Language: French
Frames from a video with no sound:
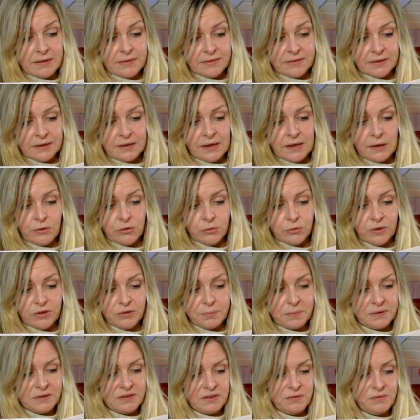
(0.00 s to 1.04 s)
Astria le soin
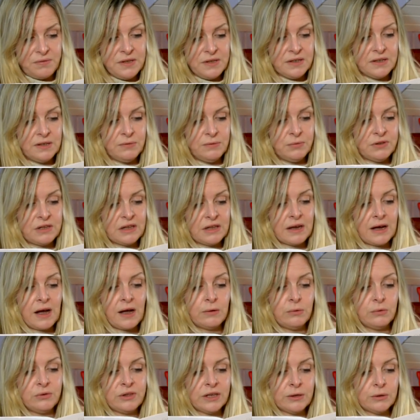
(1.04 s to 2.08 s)
spécifique qui vous aidera
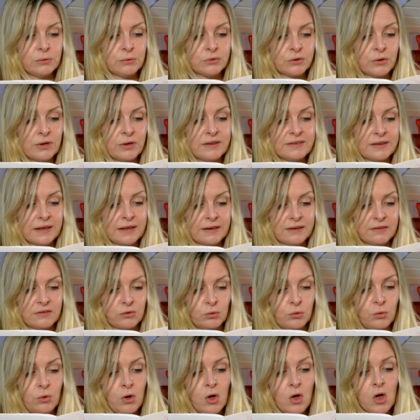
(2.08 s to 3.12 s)
à lutter contre les
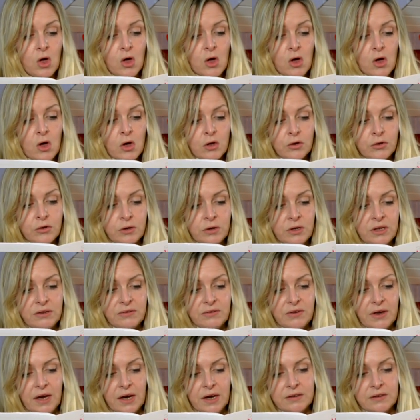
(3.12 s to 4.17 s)
agressions de
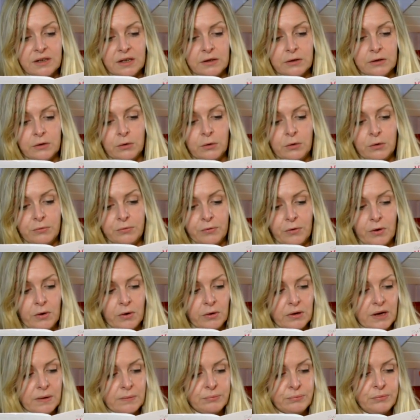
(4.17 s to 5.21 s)
l'hiver telles que le
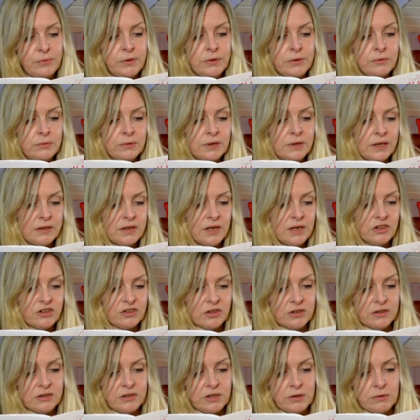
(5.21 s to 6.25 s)
vent, la pluie ou la
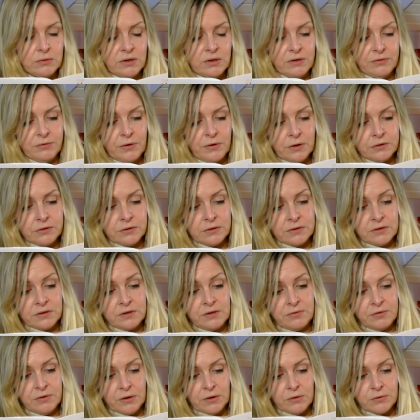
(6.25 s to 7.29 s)
neige ainsi que les fortes
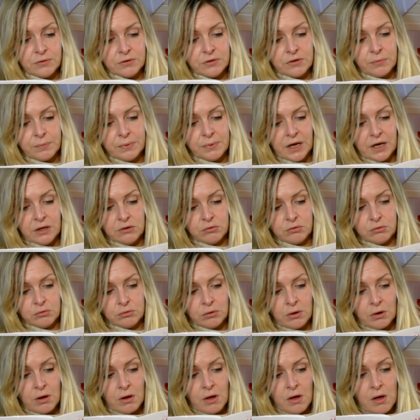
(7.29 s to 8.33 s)
différences de
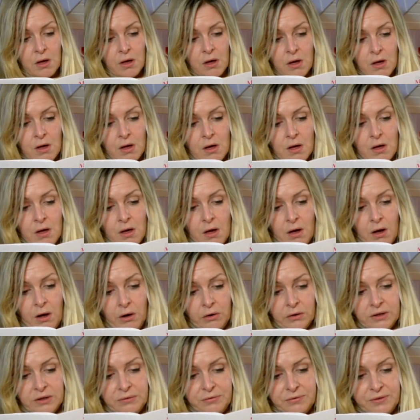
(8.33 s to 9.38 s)
température.
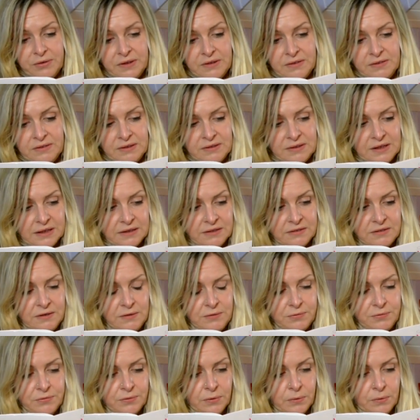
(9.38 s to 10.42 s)
En effet, ces
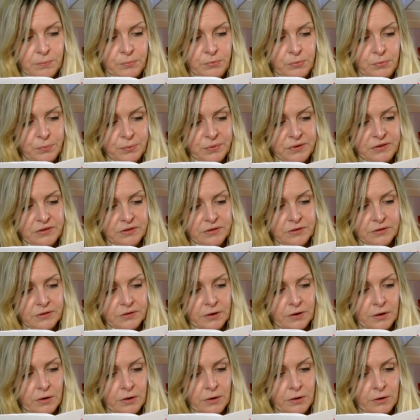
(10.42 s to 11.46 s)
actifs plus
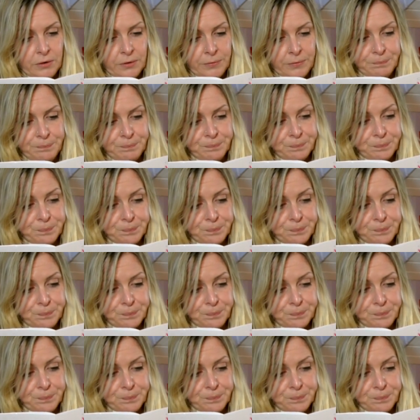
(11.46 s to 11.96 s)
puissants